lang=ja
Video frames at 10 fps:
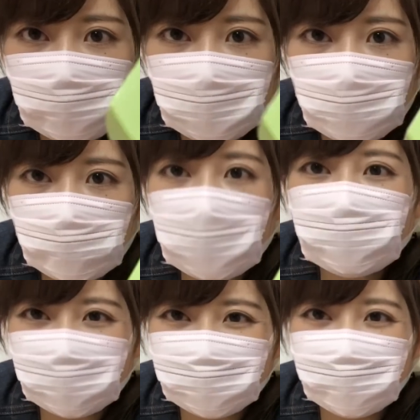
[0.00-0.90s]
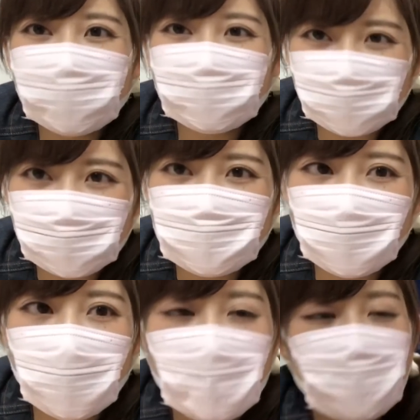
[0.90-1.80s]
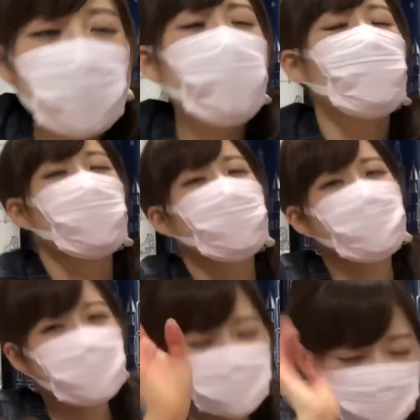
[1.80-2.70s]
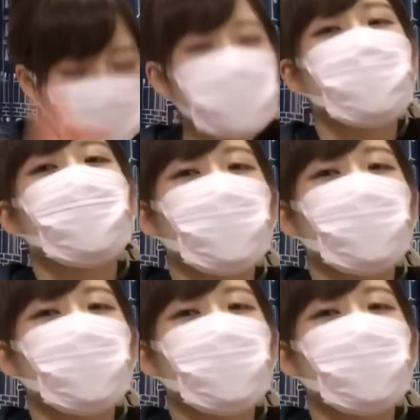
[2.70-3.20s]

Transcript: 香りがグリーンティーって書いてあるんですよそうめっちゃいい